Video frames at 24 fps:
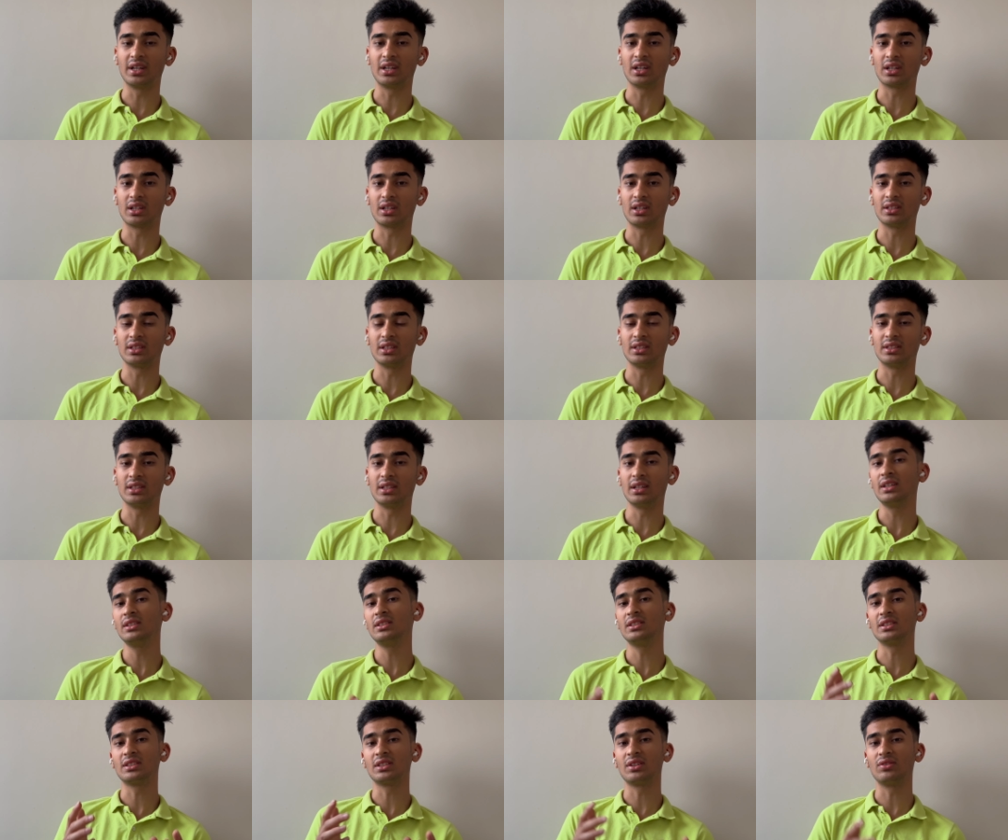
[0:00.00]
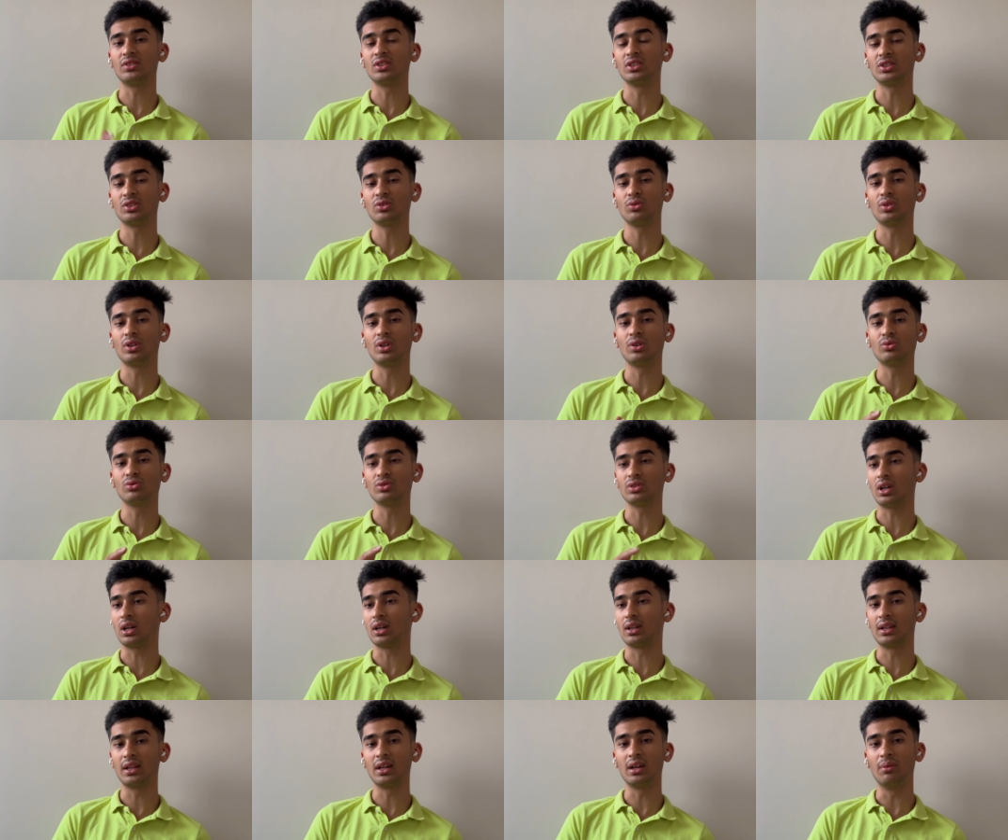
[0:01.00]
कर देते हैं जिसकी वजह से उन्हें
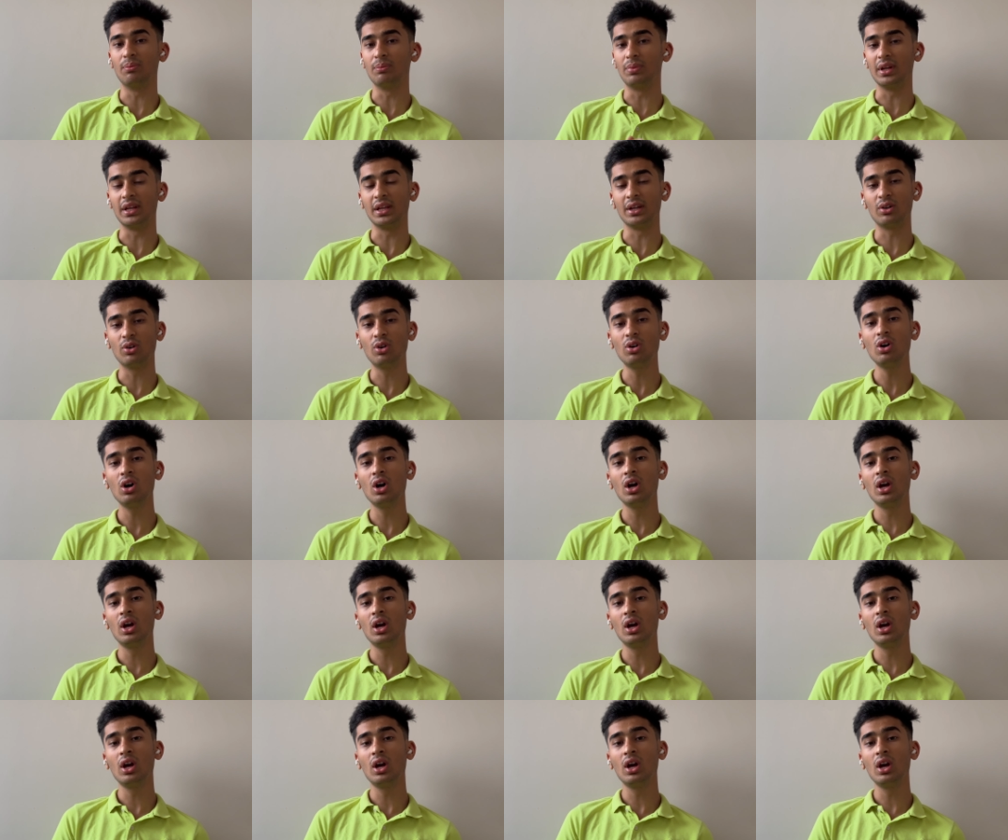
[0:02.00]
अगली कंपनी को